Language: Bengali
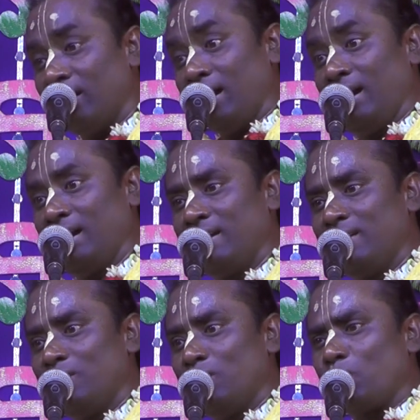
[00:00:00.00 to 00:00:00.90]
হ্যাঁ
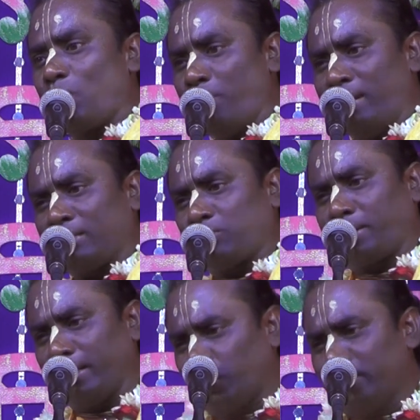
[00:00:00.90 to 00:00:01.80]
কবিরাজ তো
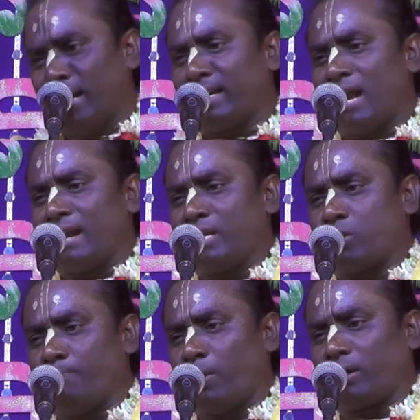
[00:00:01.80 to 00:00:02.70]
কিছুই জানে না নারী
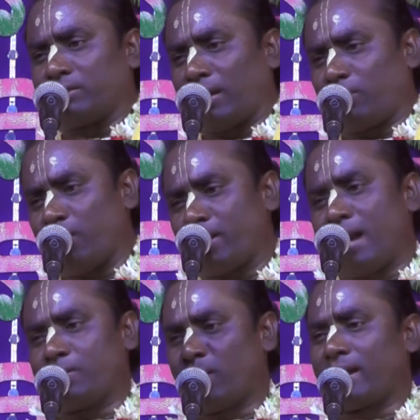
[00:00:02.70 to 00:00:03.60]
সম্পর্কে তার কোনোই
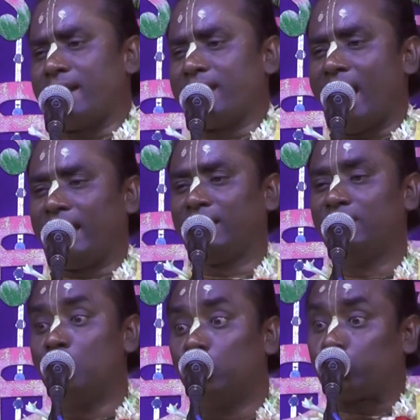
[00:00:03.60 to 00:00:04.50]
জ্ঞান নাই
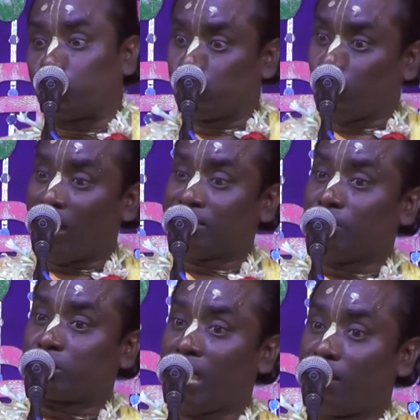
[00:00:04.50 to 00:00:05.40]
শুধু
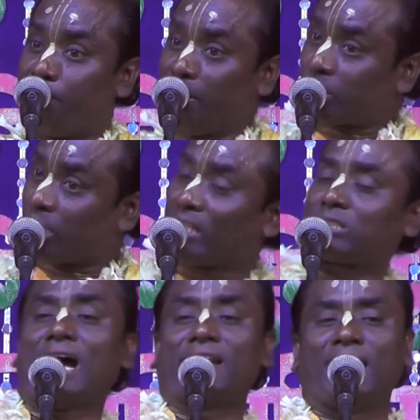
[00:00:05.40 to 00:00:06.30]
রাজামশাইয়ের
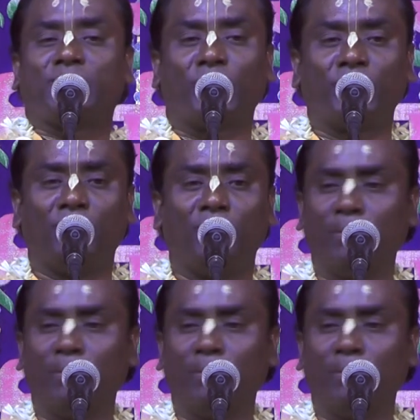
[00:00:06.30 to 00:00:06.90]
বিশ্বাসটা আনার জন্য